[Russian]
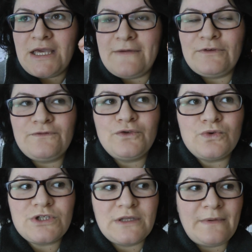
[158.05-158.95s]
И вот в
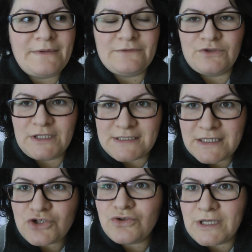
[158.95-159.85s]
нужный момент, вот я
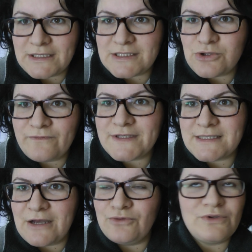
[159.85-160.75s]
знаю, что я это слово
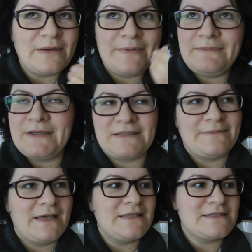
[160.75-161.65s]
знаю, ну, например,
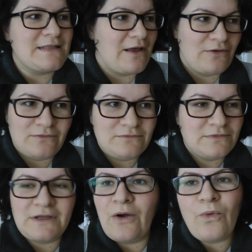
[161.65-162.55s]
там, я не знаю,
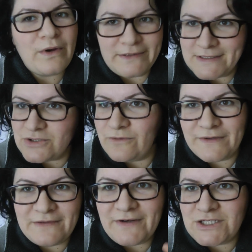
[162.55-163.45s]
какое-то
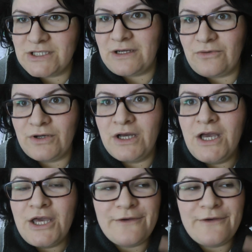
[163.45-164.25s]
слово, неважно какое.